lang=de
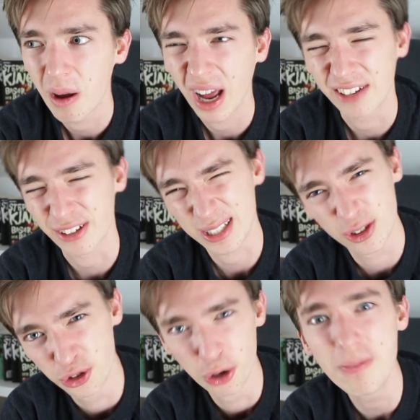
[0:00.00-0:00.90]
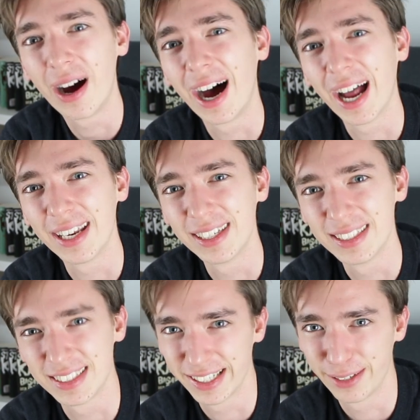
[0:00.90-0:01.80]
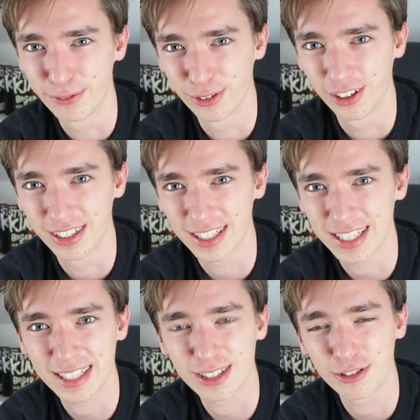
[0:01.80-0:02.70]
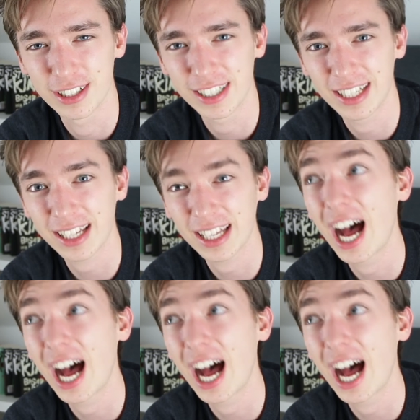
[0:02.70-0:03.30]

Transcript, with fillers: etwas dümmer angesehen wurden. Das hätte ich so nicht gedacht.